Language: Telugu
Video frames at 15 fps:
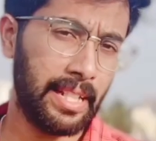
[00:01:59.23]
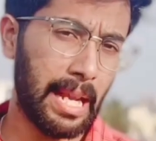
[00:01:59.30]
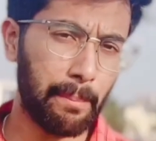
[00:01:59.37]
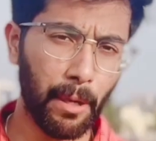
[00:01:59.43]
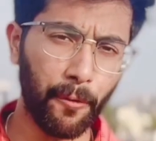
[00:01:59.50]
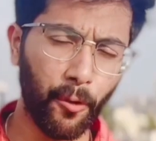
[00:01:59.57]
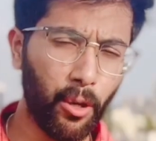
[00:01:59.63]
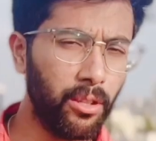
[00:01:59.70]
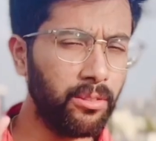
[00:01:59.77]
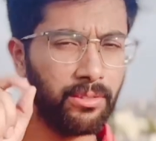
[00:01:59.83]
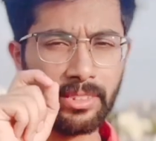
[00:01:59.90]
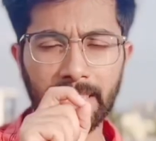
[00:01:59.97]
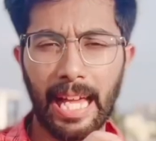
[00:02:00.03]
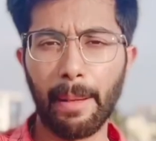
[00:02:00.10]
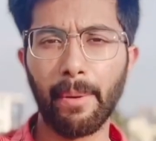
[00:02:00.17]
నెంబర్ ఫోర్
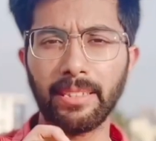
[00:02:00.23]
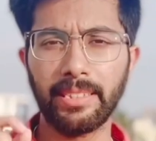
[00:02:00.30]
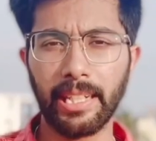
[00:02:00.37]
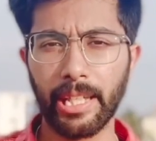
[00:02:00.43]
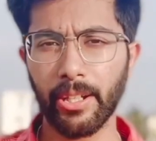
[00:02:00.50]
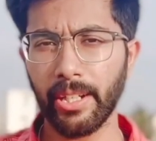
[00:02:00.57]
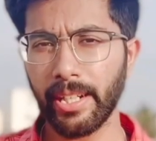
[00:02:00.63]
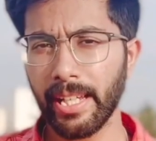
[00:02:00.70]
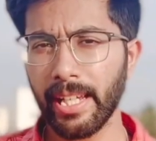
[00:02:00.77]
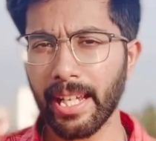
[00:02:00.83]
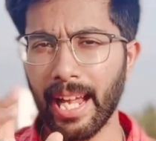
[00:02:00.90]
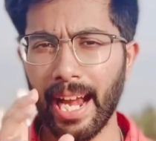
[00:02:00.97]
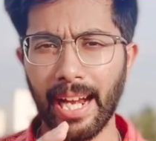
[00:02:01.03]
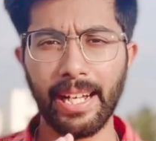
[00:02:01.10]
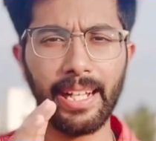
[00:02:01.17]
సైబర్ సెక్యూరిటీ
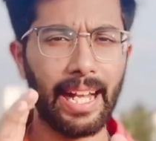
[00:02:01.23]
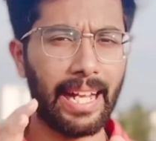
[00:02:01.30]
అండ్